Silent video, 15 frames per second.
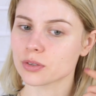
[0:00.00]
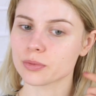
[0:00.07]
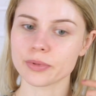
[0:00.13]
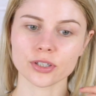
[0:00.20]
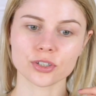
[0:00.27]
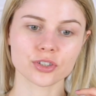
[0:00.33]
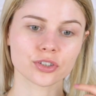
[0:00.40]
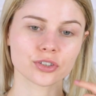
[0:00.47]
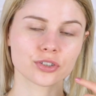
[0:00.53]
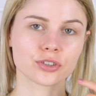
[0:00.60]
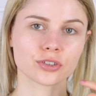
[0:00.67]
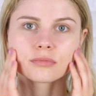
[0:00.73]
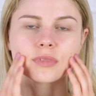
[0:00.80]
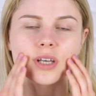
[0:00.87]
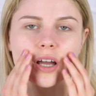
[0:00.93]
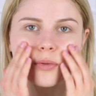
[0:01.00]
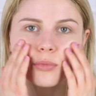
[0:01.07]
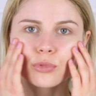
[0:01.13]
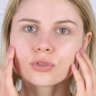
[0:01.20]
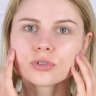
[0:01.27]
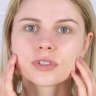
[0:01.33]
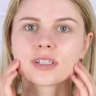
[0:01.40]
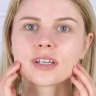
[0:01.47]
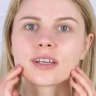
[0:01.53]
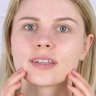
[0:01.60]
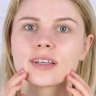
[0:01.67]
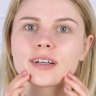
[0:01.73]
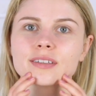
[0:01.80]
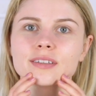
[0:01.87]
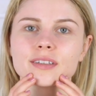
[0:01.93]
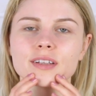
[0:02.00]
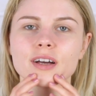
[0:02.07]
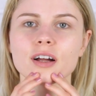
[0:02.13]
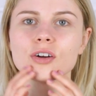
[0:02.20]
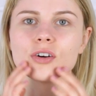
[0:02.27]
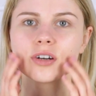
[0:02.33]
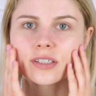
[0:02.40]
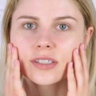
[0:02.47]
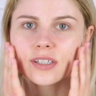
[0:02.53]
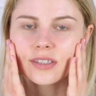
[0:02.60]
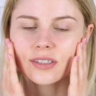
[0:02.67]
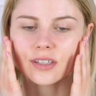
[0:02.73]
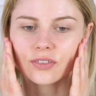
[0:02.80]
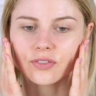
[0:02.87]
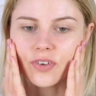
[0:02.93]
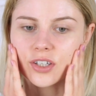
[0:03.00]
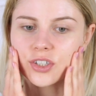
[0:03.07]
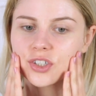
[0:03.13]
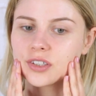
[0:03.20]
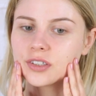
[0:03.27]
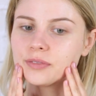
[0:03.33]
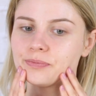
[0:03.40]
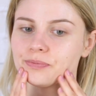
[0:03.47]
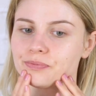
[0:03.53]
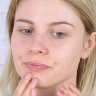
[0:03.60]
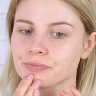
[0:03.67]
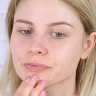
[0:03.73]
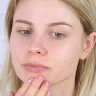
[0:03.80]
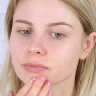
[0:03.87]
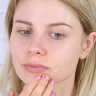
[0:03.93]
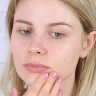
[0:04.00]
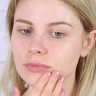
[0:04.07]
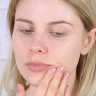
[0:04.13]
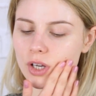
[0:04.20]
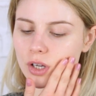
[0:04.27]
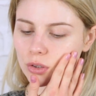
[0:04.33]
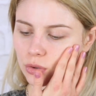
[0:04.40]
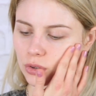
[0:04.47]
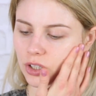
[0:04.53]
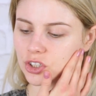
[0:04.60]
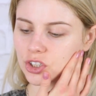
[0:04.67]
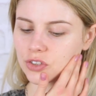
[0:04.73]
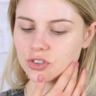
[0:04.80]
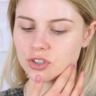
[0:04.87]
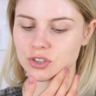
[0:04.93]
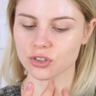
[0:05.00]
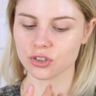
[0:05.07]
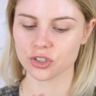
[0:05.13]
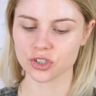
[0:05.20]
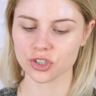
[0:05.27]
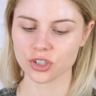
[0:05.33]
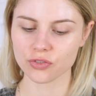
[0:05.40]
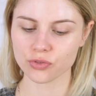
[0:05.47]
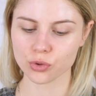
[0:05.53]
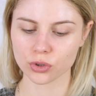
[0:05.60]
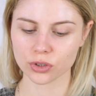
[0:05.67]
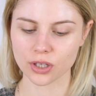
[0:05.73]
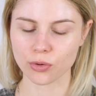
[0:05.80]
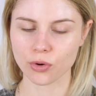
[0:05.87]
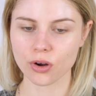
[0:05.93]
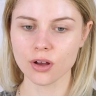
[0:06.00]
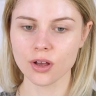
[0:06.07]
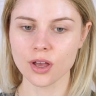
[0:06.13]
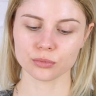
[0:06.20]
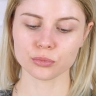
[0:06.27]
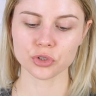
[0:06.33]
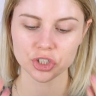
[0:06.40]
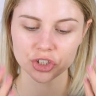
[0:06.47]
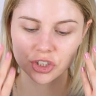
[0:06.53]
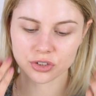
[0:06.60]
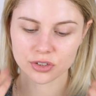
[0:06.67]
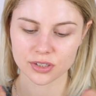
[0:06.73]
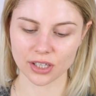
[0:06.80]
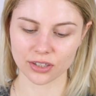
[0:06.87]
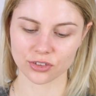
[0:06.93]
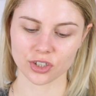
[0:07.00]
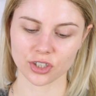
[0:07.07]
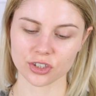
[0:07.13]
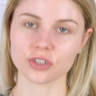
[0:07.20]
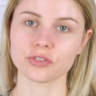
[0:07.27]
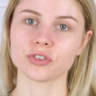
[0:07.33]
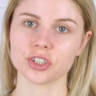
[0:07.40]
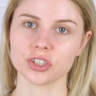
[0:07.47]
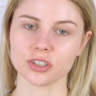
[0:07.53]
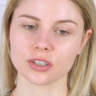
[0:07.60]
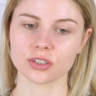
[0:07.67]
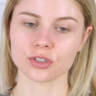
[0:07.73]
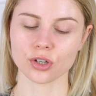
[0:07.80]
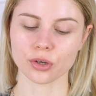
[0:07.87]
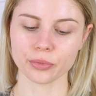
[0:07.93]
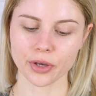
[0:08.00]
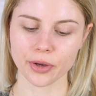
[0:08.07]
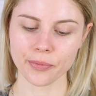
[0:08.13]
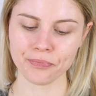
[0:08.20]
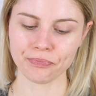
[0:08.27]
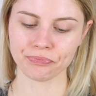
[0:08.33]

zobaczyć, ta emulsja, tak, ten aloes jest na twarzy. Tutaj się wszystko jeszcze nie wchłonęło. Możecie to zetrzeć, ja właśnie tak zrobię.